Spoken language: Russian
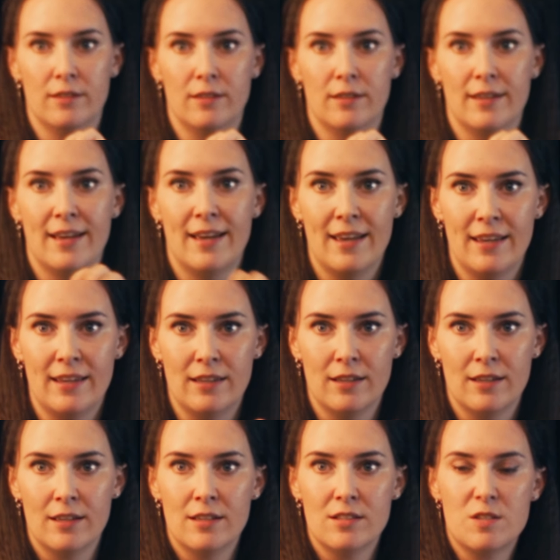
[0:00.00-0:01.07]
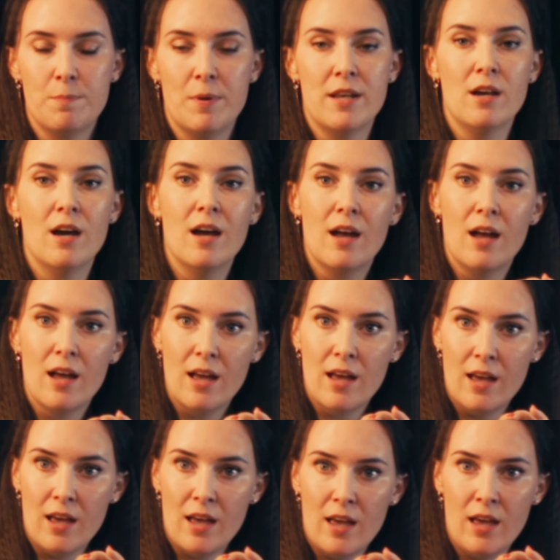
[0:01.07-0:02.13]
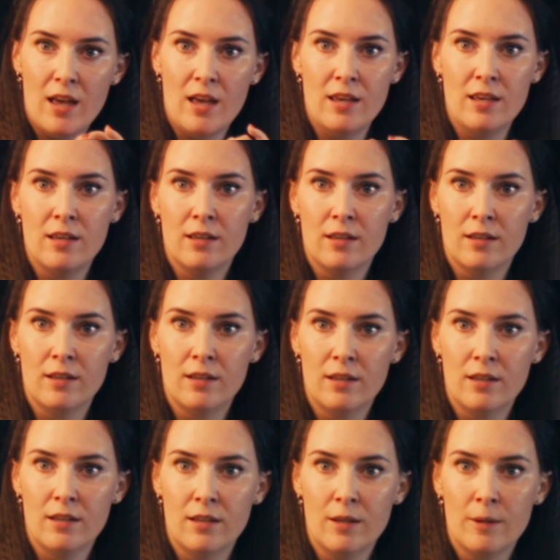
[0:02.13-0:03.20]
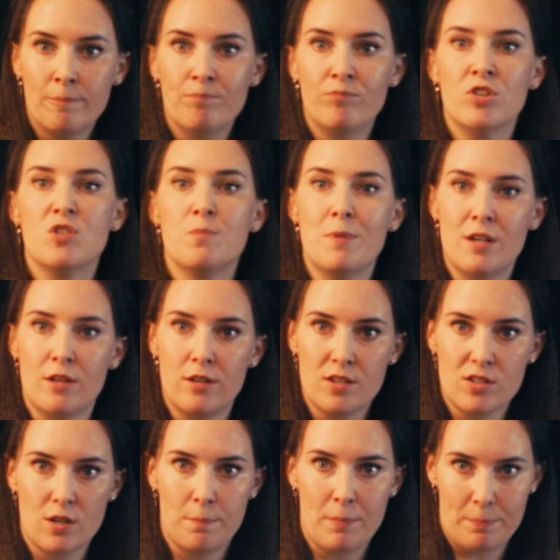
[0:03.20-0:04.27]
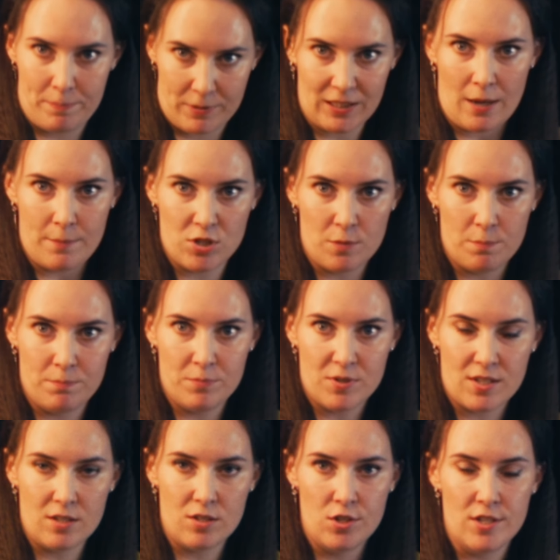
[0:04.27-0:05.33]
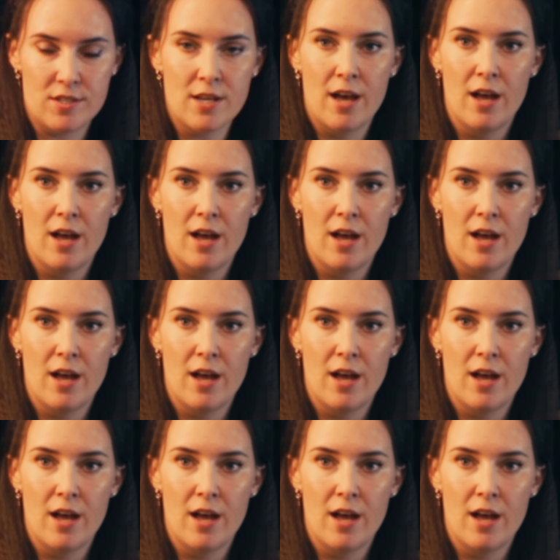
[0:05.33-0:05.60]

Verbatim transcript: Эй! Теперь эй, эй. Теперь резко пытаемся соединить.